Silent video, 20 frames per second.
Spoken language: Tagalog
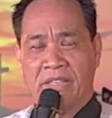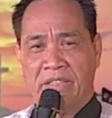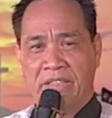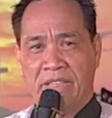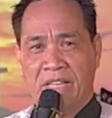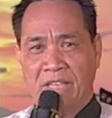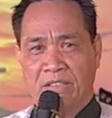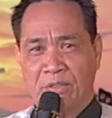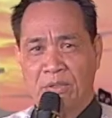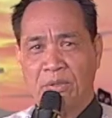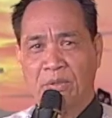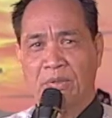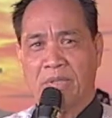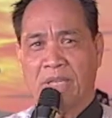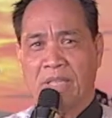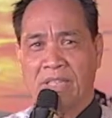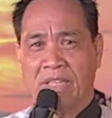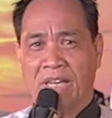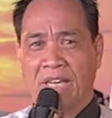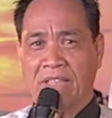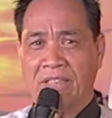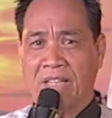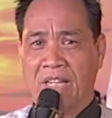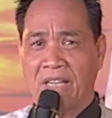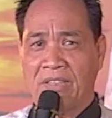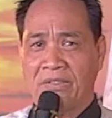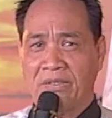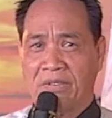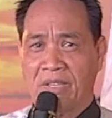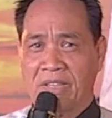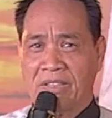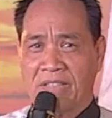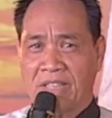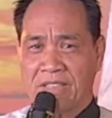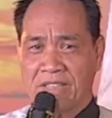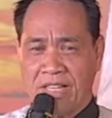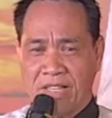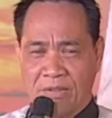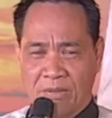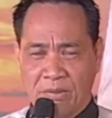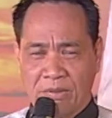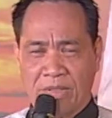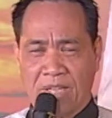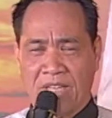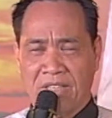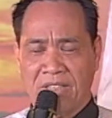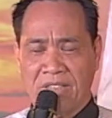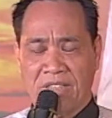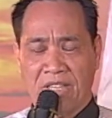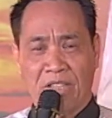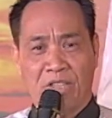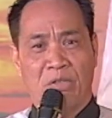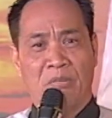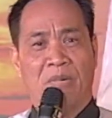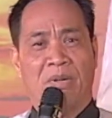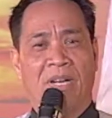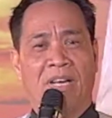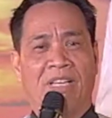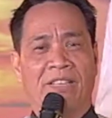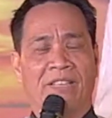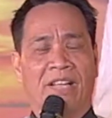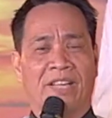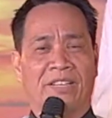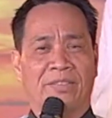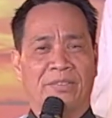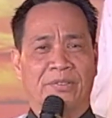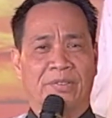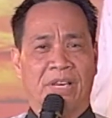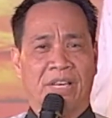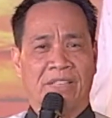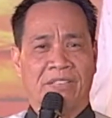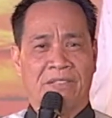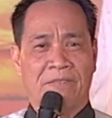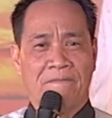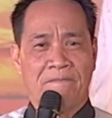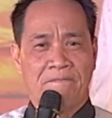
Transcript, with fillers: ng tunay na katanong, kasagutan sa inyong mga katanungan